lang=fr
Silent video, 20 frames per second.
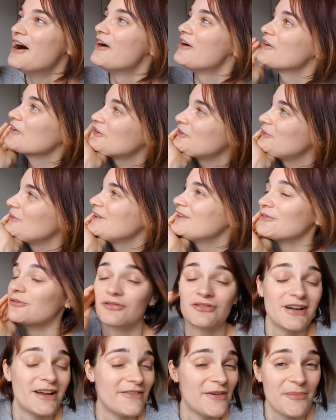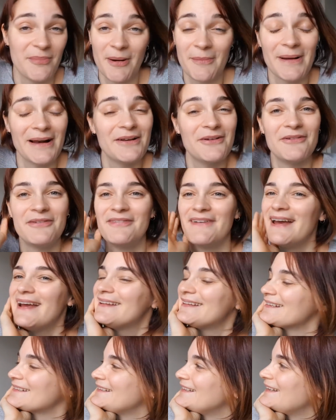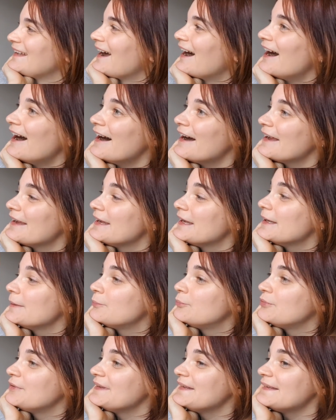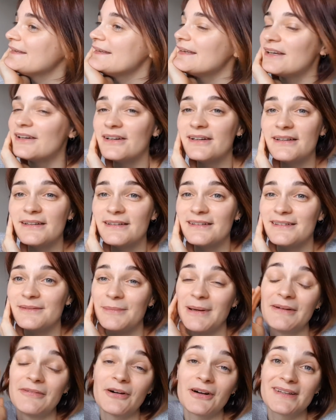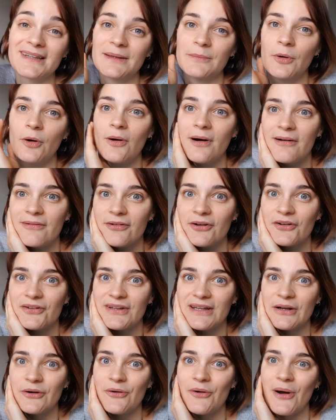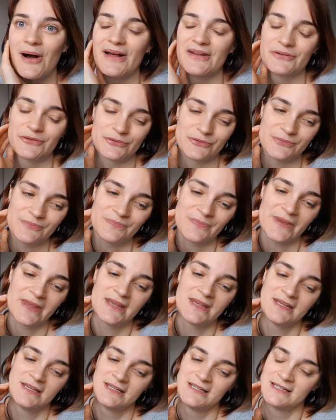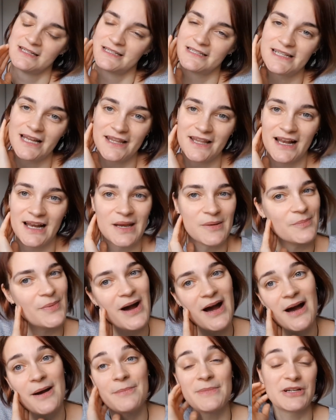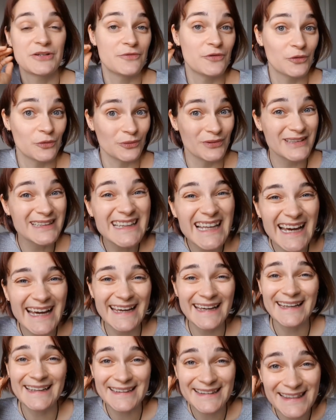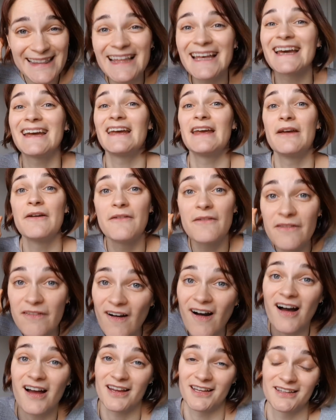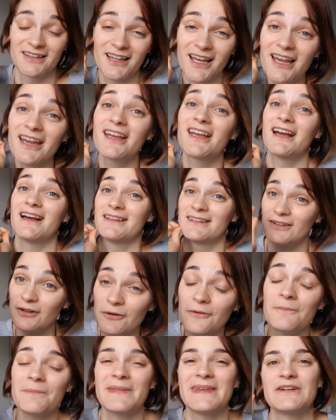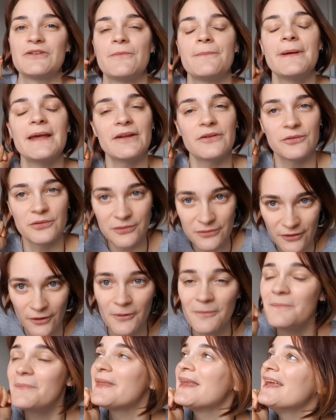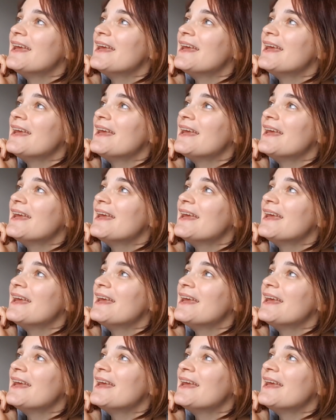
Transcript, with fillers: Ensuite, donc, on avait pas mal de fêtes, etc. Et puis, euh, bah, forcément, à force des colorations, ça n'allait pas. Mes cheveux sont très, très fins et très cassants. Et j'en perds souvent.